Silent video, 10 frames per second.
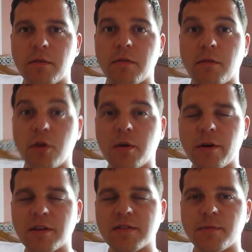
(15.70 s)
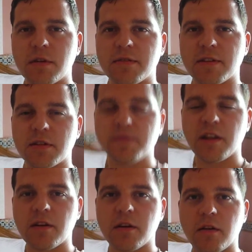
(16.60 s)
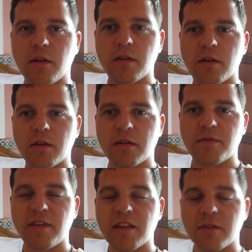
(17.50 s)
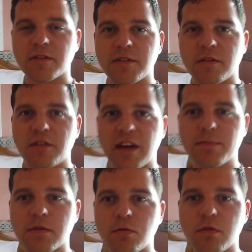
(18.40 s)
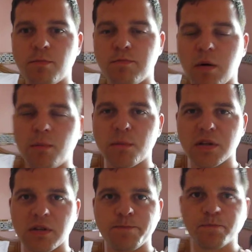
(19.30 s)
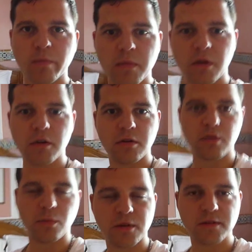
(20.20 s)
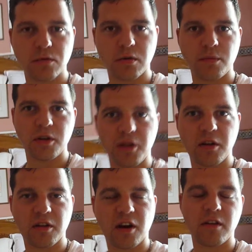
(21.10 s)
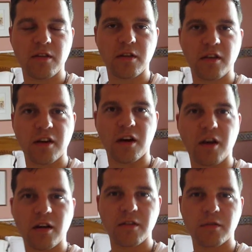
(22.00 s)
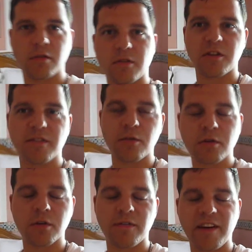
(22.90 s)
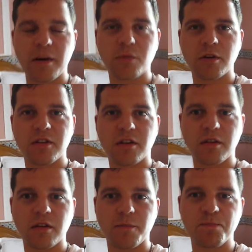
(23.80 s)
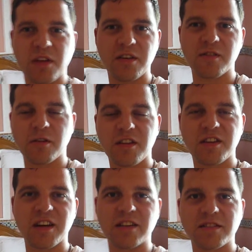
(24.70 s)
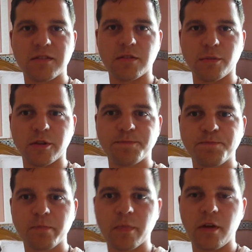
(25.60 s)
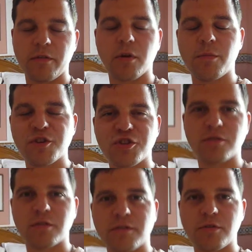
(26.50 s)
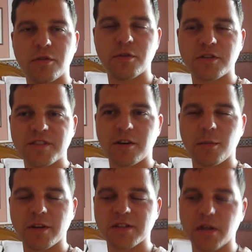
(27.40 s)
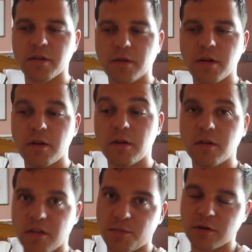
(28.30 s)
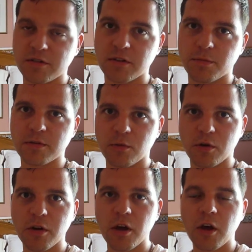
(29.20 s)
Wunderbar zumindest was das Wetter angeht, denn das Wetter ist hier die absolute Bombe. Immer so um die 30 Grad und es wird noch wärmer, denn hier ist noch nicht ganz Sommer. Ich freue mich schon auf die verkürzte Arbeitszeit, die es bei uns gibt zum Glück.